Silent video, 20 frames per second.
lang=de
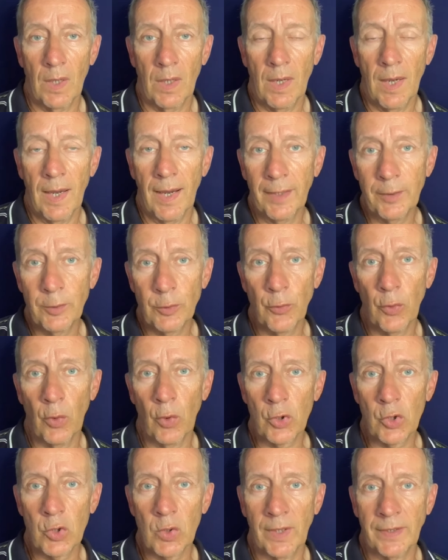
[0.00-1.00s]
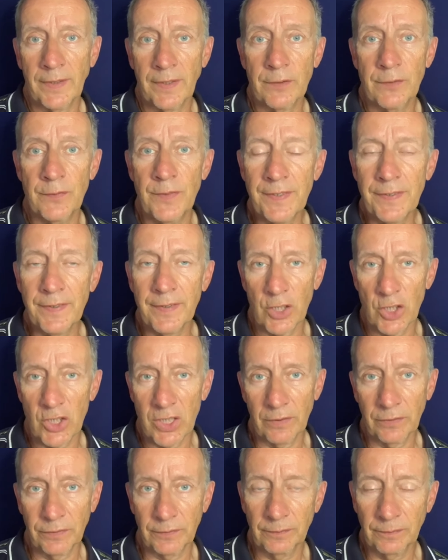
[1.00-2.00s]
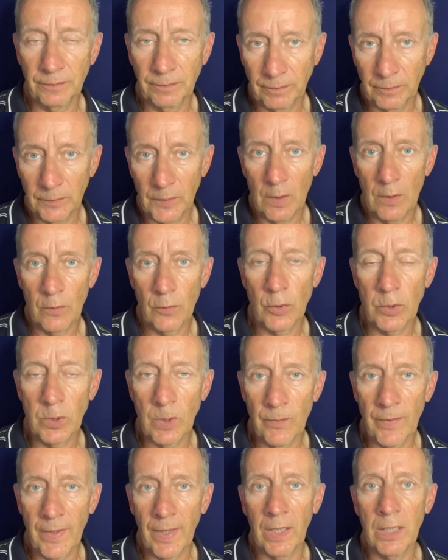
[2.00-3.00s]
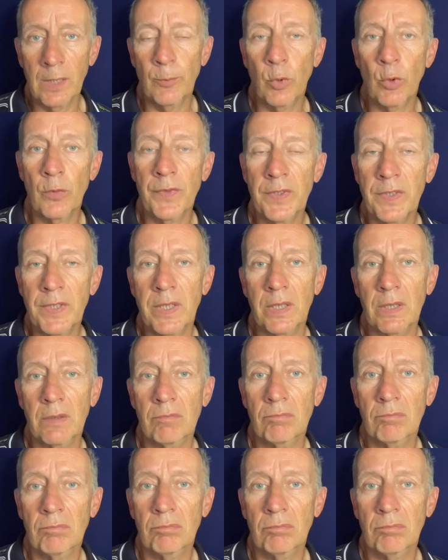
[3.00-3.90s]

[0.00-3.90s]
Harte Forschung hat das Wissen geschaffen, von dem wir alle profitieren.